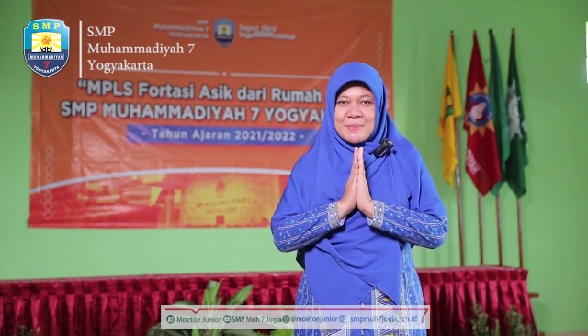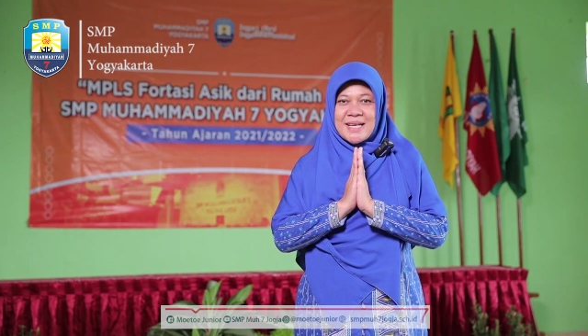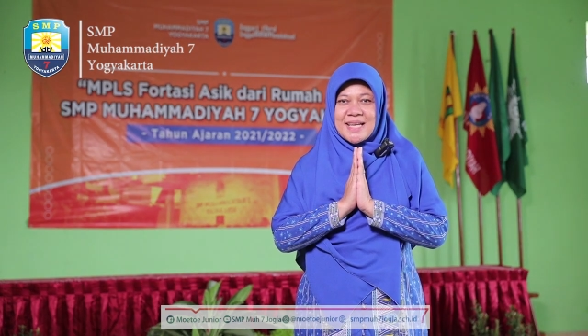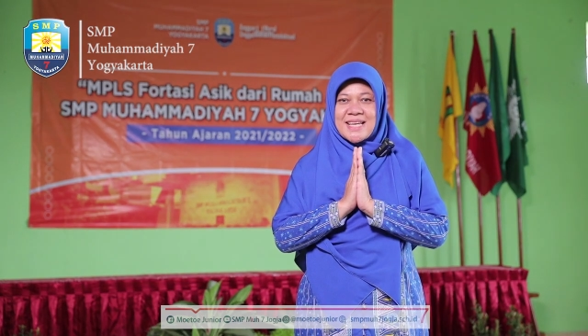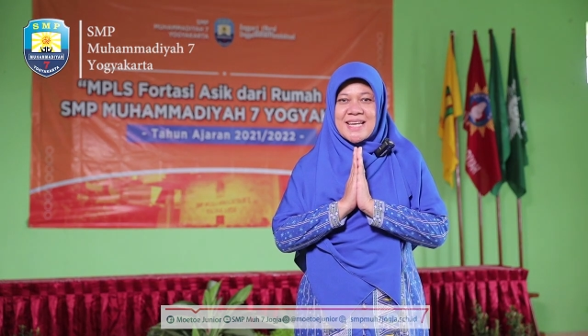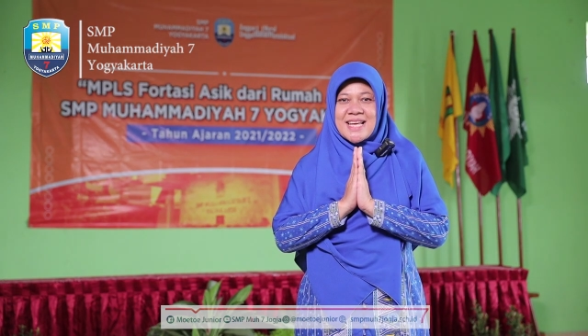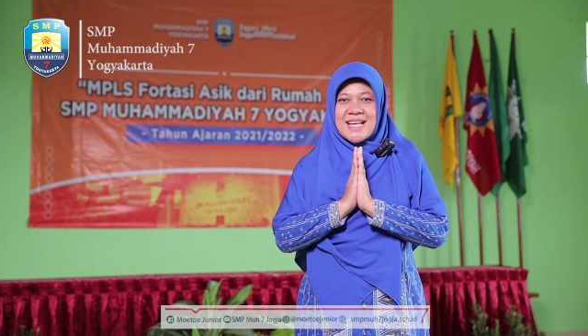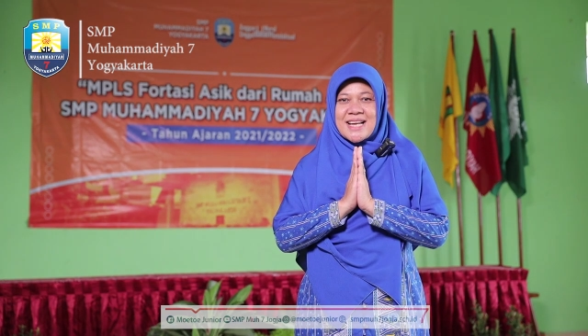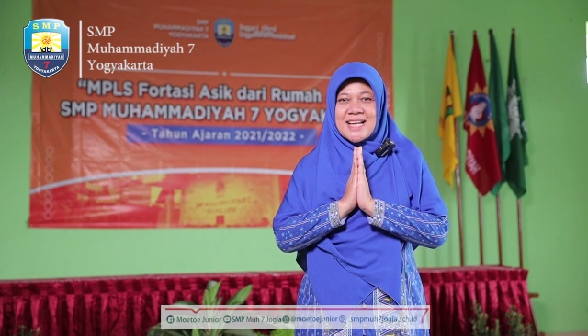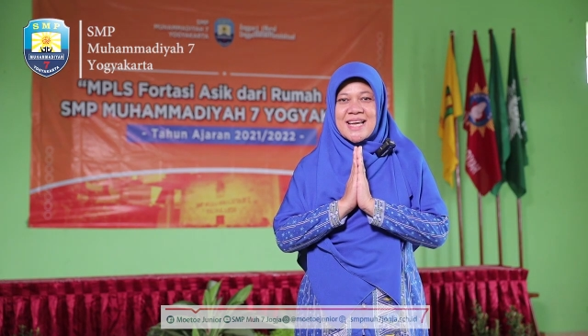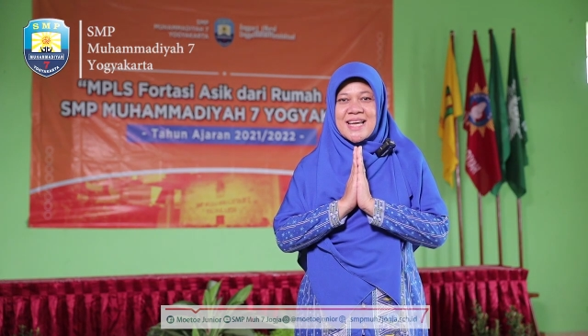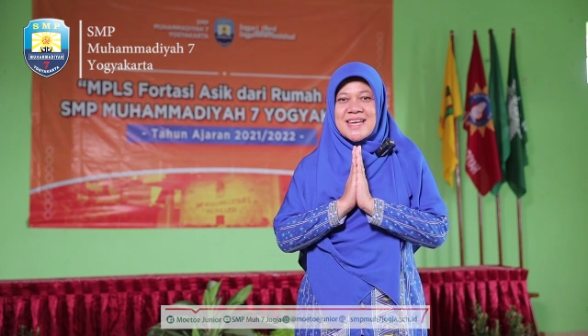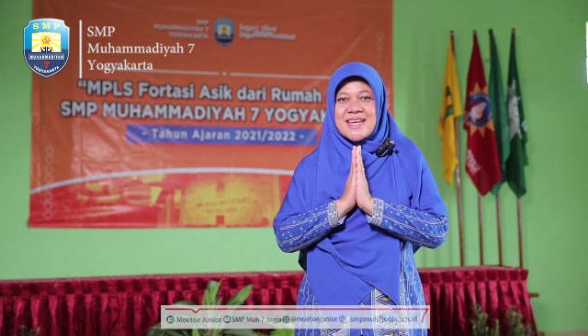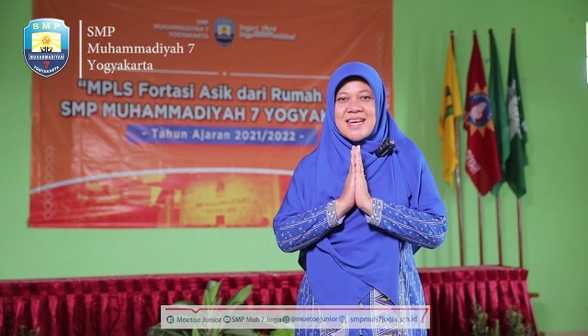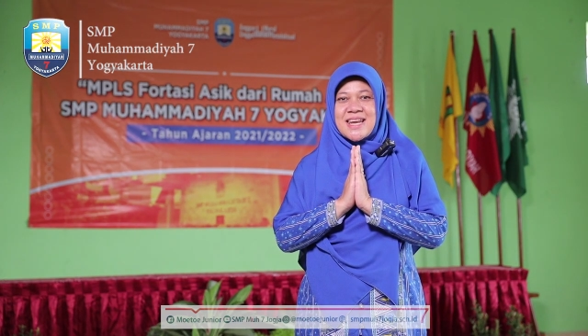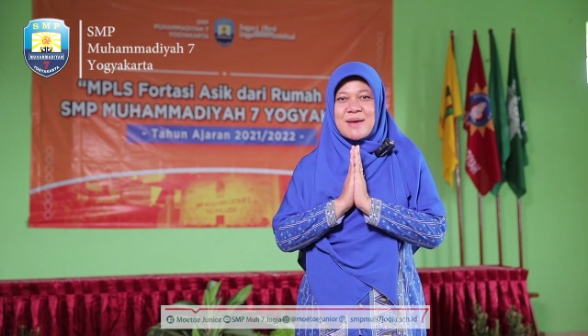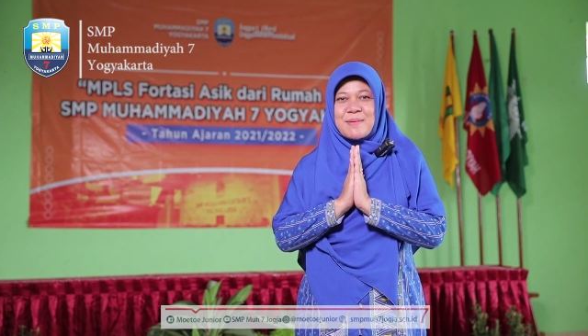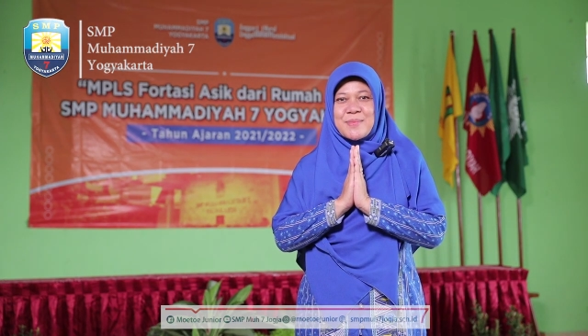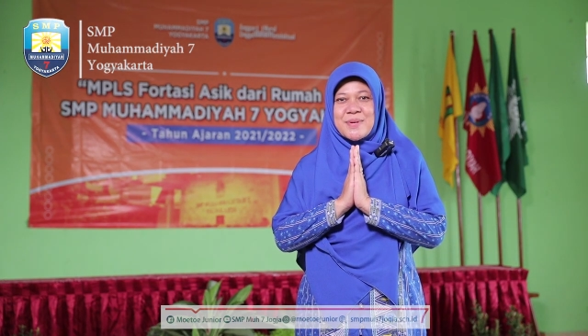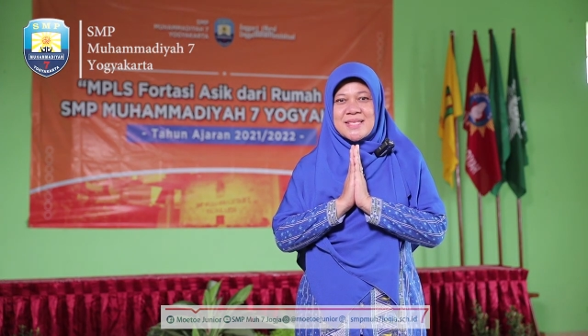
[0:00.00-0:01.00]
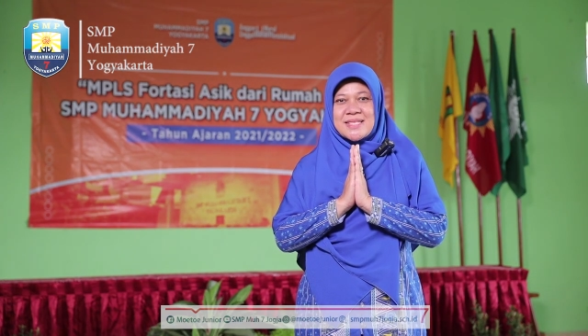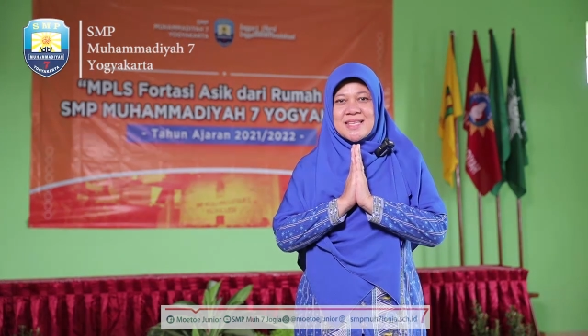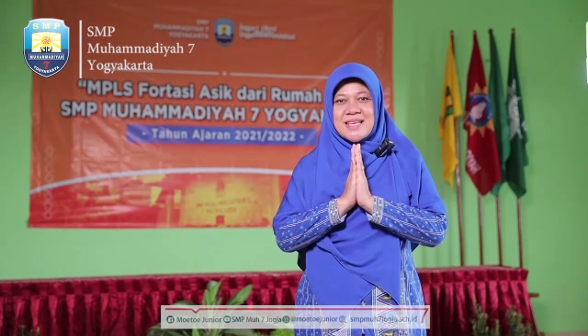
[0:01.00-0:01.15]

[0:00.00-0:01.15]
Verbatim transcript: Perkenalkan, nama